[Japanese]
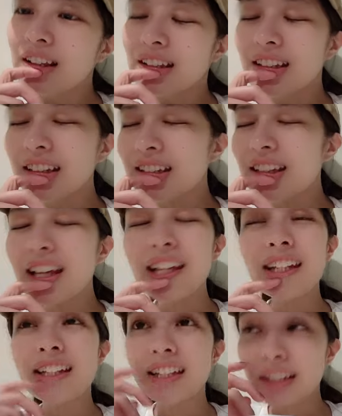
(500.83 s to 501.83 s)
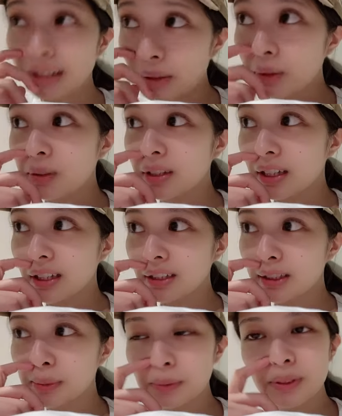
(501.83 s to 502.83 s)
言いたいやねんけど、なんか
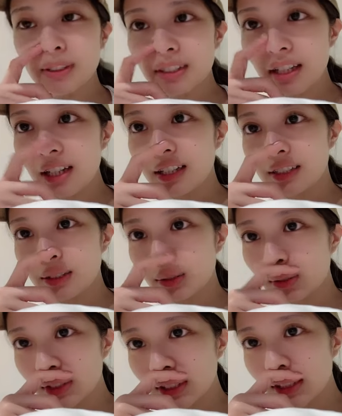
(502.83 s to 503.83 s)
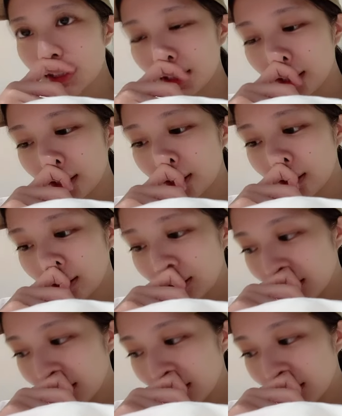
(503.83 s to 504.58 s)
自分が正直、